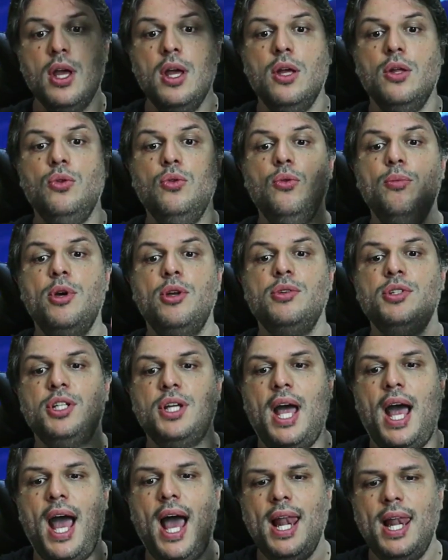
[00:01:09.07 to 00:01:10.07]
números
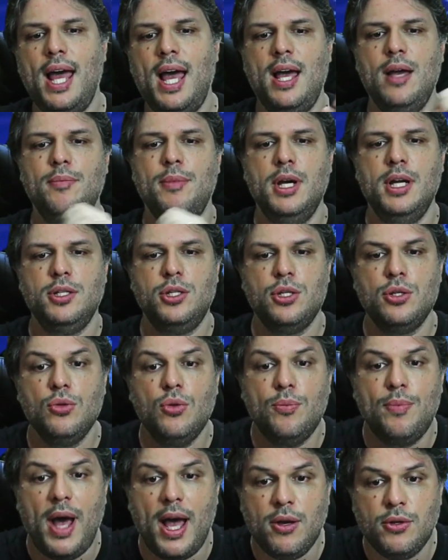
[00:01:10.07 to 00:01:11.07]
alarmantes no
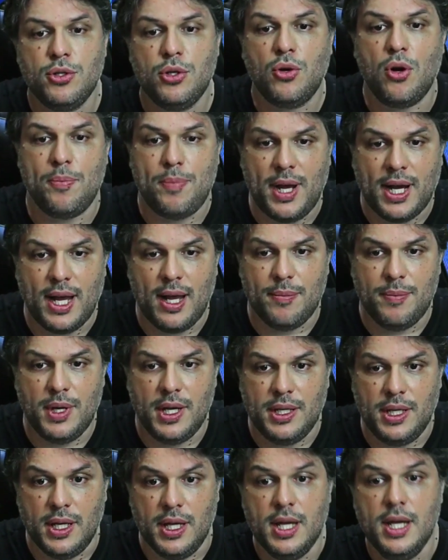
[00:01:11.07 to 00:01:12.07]
bairro de
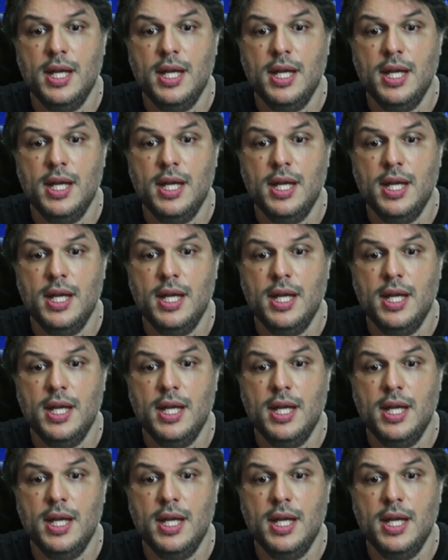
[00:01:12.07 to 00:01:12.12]
Copacabana,